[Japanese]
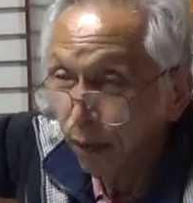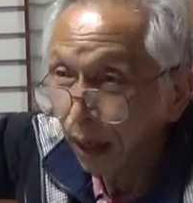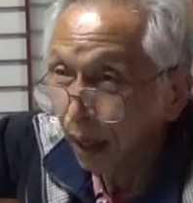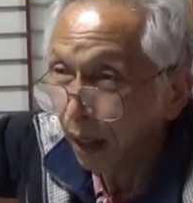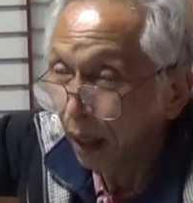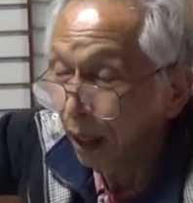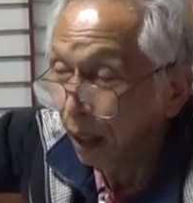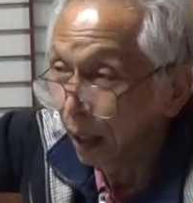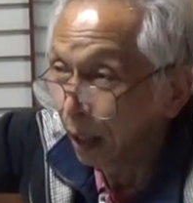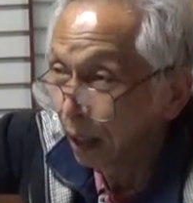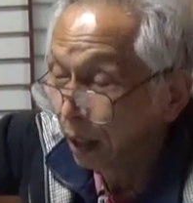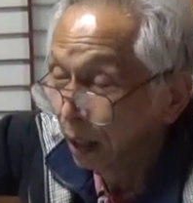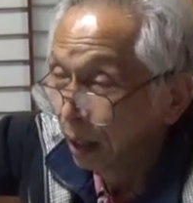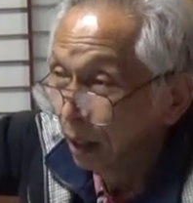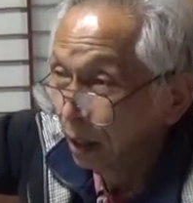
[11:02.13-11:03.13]
はあ
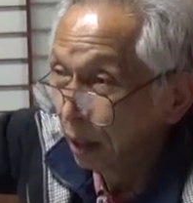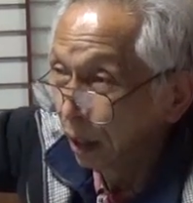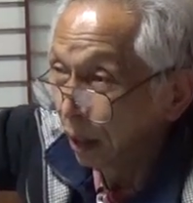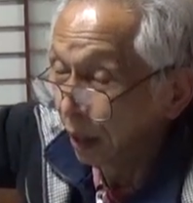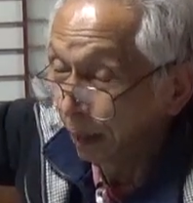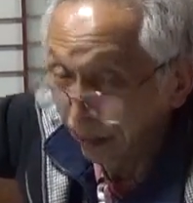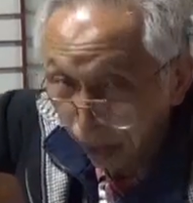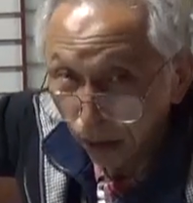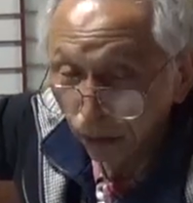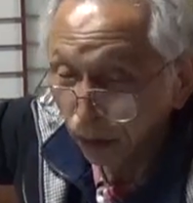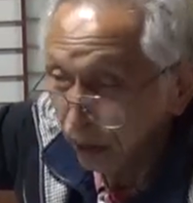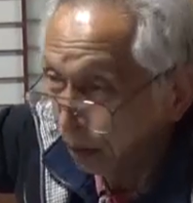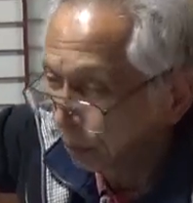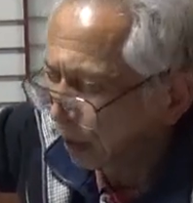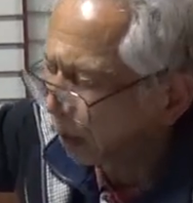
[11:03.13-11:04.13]
山田区
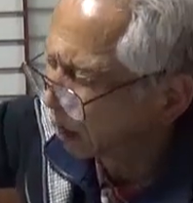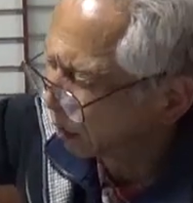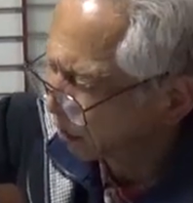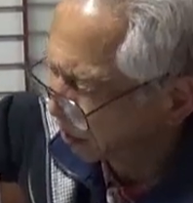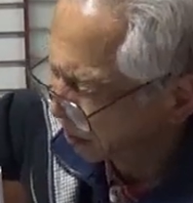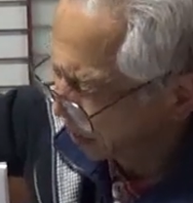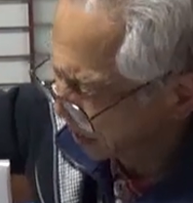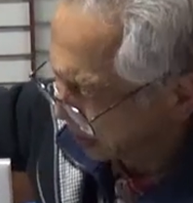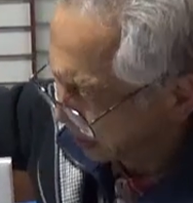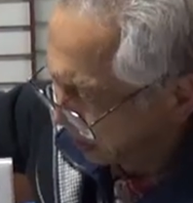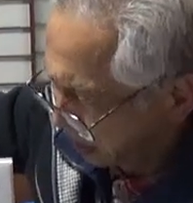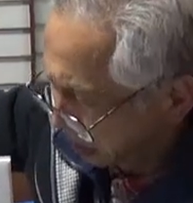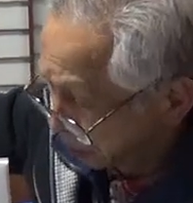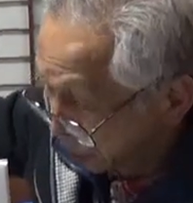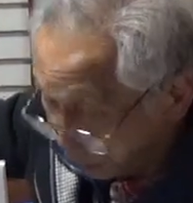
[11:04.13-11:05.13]
山田の
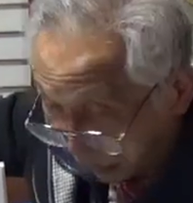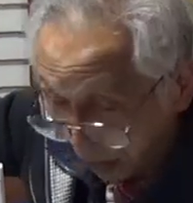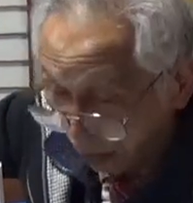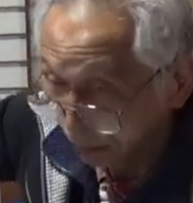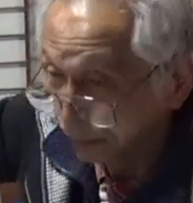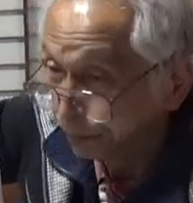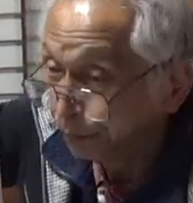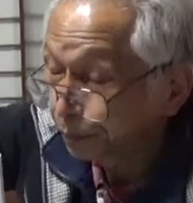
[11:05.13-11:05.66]
武田陸